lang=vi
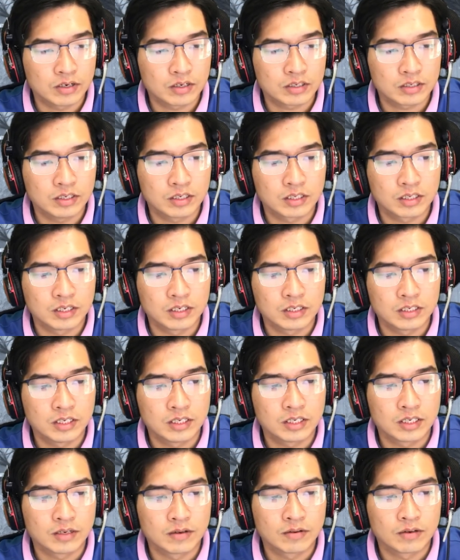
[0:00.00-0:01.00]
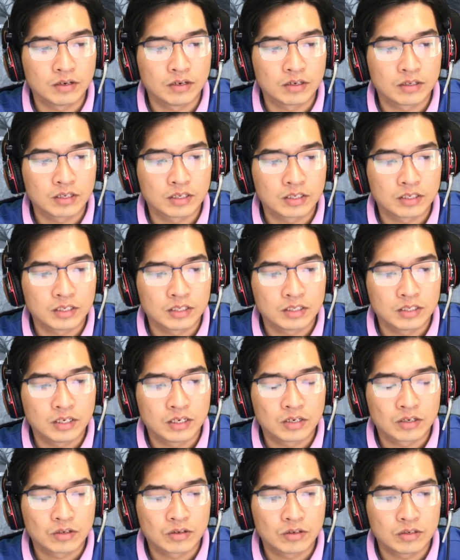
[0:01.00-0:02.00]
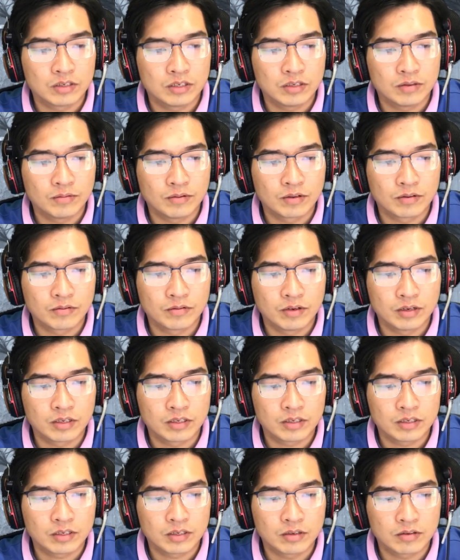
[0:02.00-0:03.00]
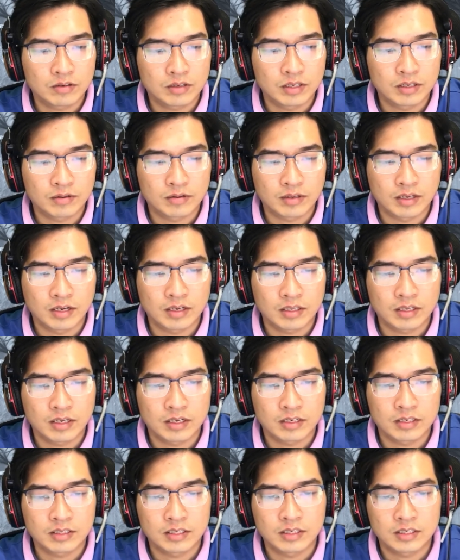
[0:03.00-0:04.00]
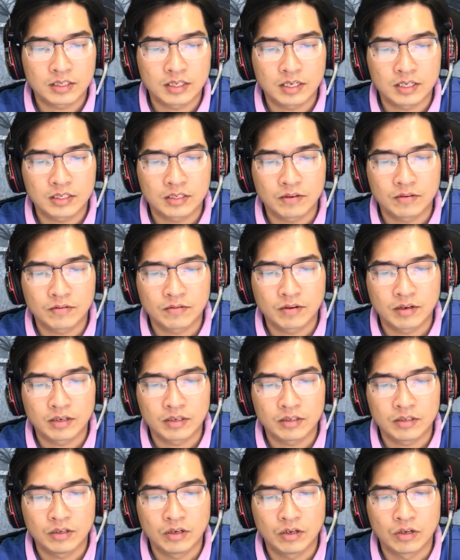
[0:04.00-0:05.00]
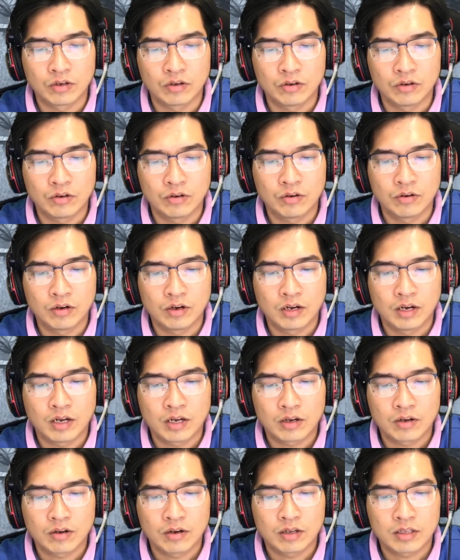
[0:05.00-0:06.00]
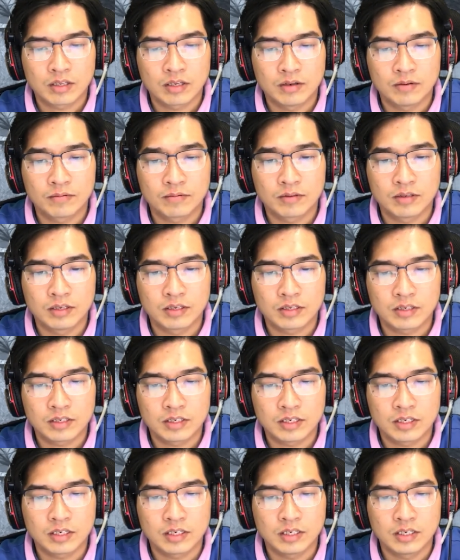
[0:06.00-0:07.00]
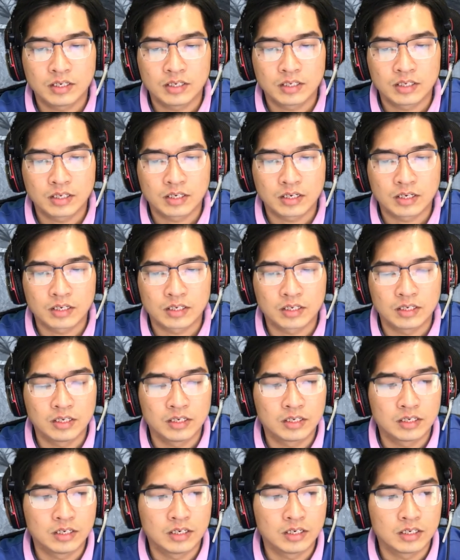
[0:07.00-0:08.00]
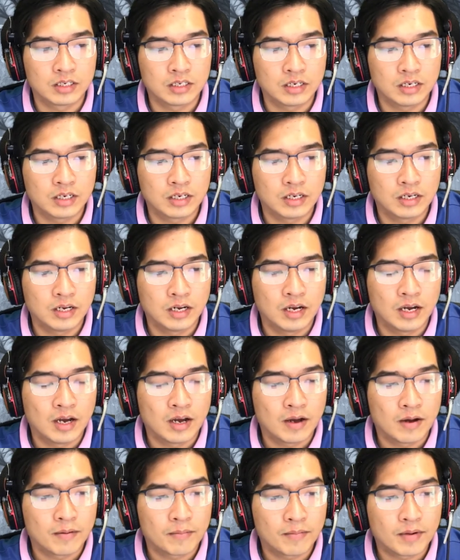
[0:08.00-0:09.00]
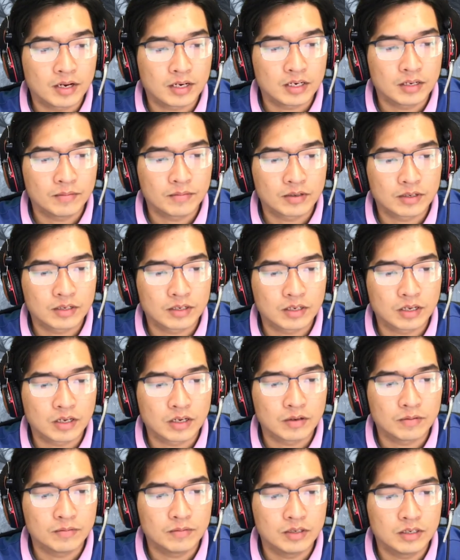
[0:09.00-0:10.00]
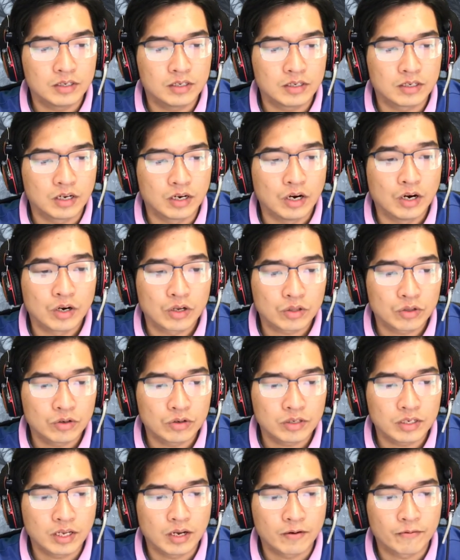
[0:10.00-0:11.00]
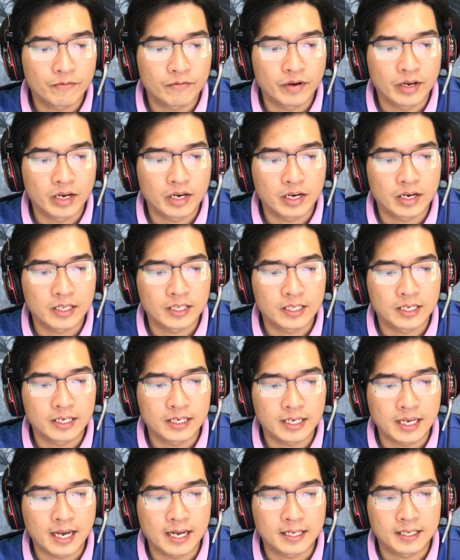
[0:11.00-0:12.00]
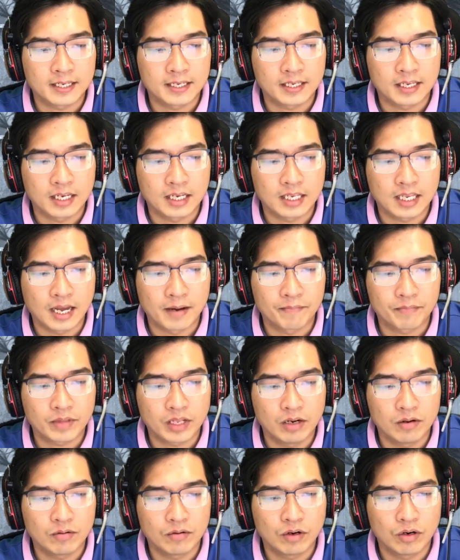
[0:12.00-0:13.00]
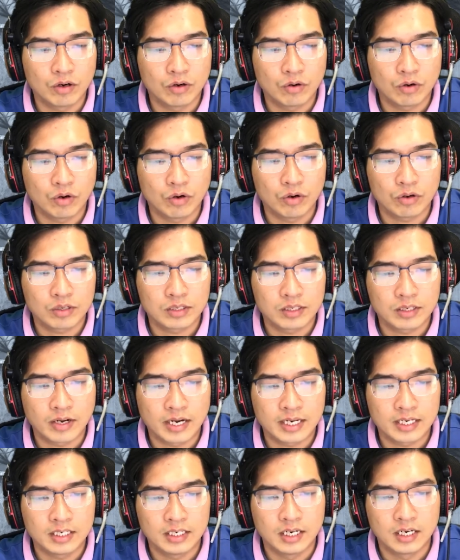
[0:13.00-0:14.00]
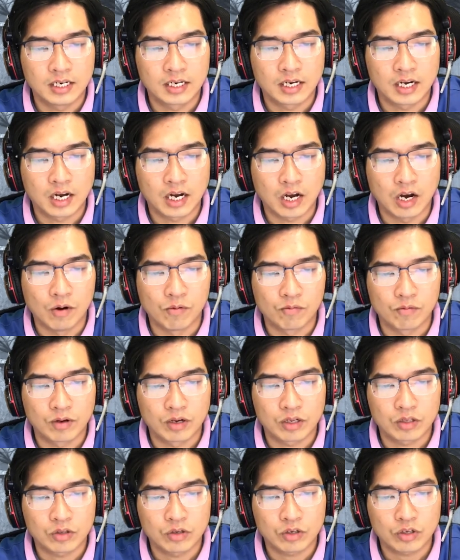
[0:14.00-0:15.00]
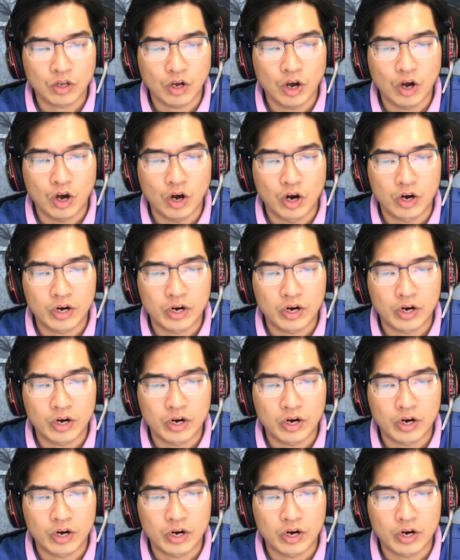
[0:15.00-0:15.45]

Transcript: Bảo choáng váng lắc đầu, hai tai ù đi như là bị điếc. Thế này là như thế nào? Rõ ràng cô Diệu vẫn còn sống sờ sờ, tại sao lại làm ma? Bà không hiểu ông cụ đang nói gì cả. Hắn thậm chí còn nghĩ là ông già đã lầm cầm.